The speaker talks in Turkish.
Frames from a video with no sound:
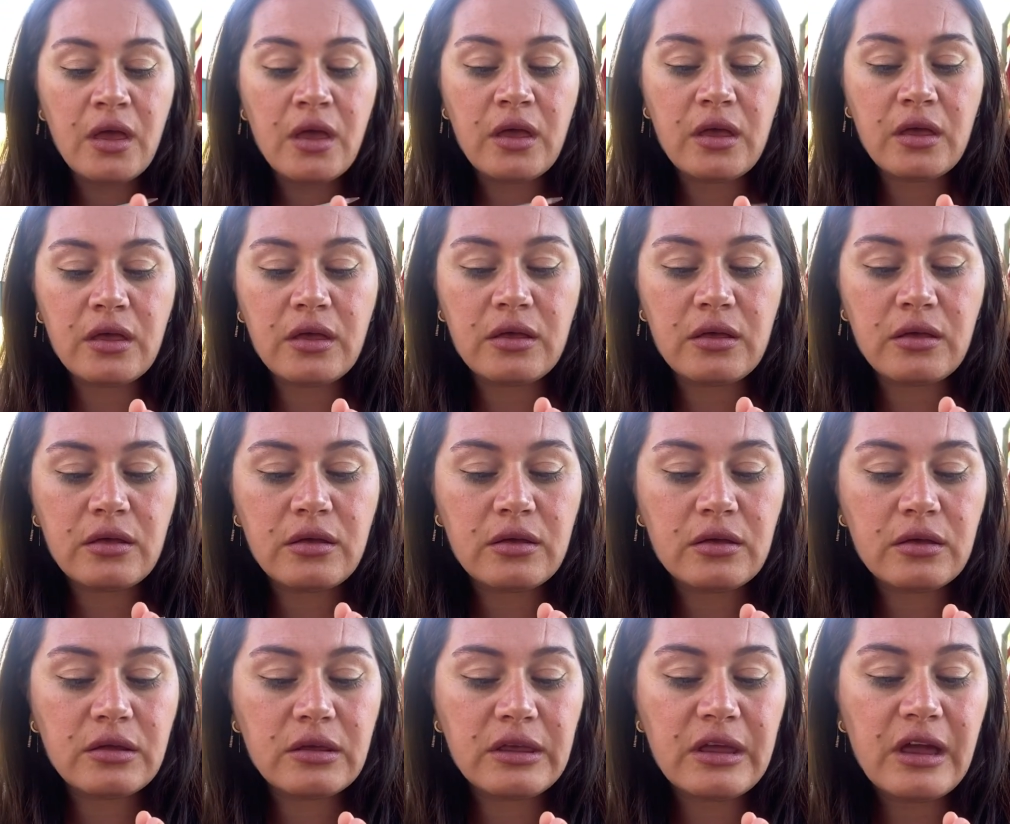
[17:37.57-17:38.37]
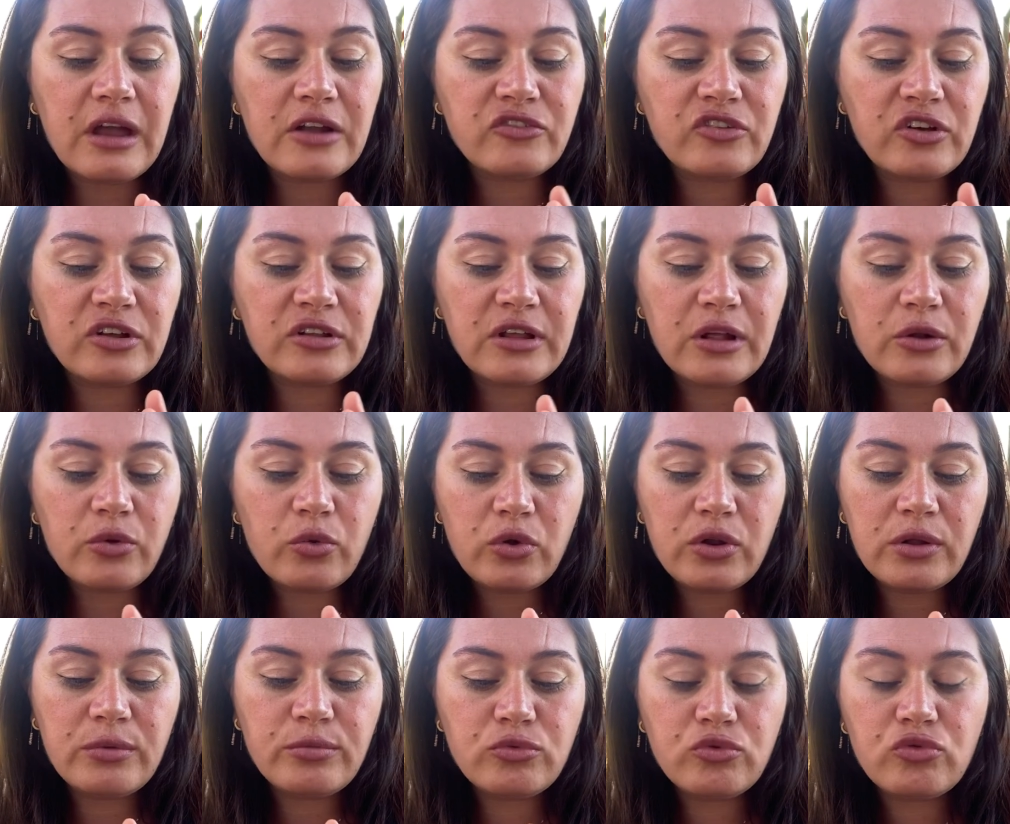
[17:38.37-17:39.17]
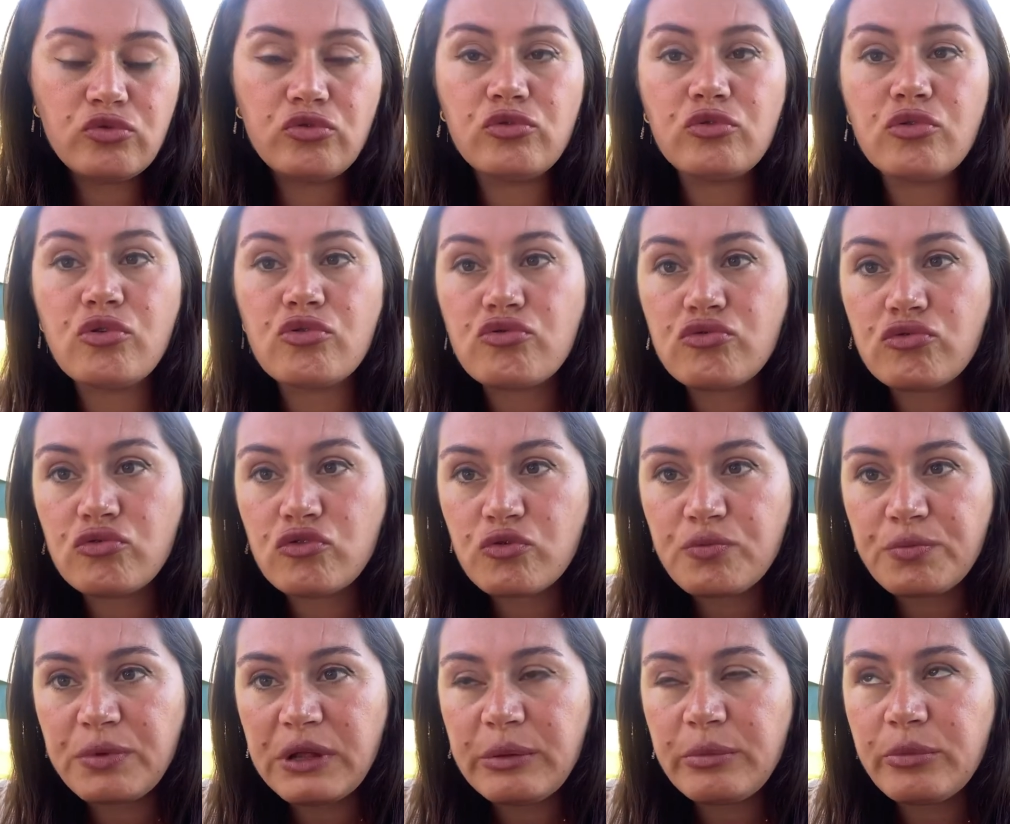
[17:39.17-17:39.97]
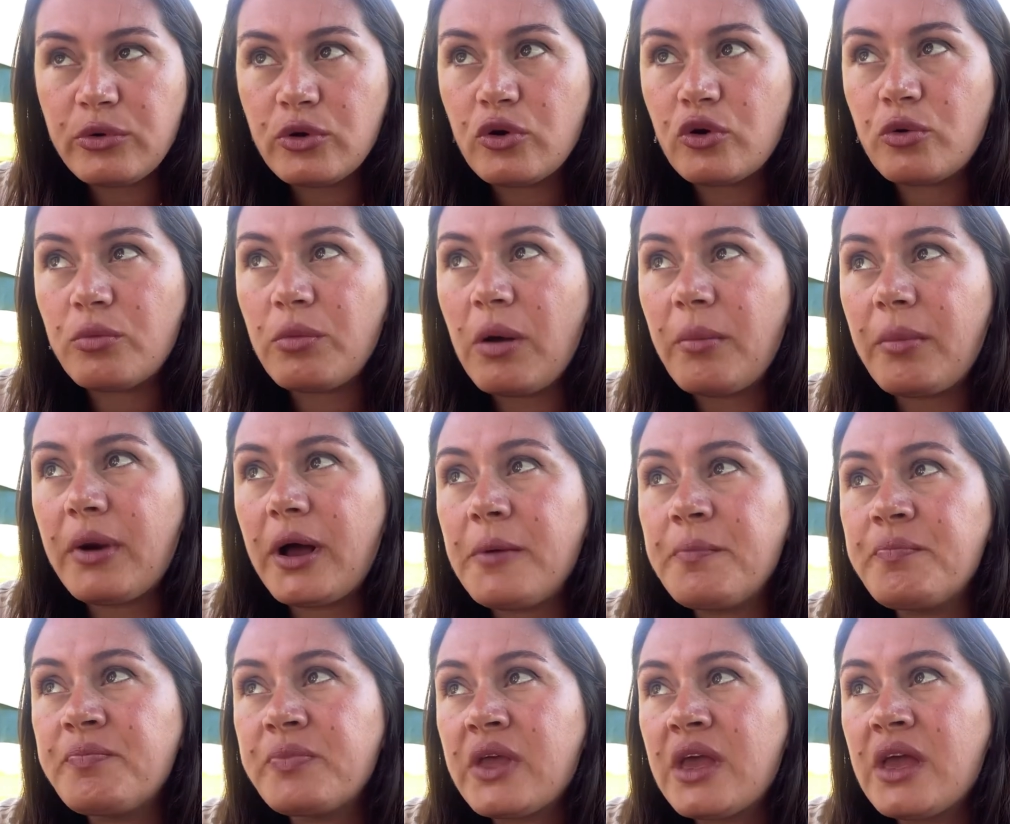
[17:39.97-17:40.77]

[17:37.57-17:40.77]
Ee, gerçekten öyle mi düşünüyorsunuz bilmiyorum ama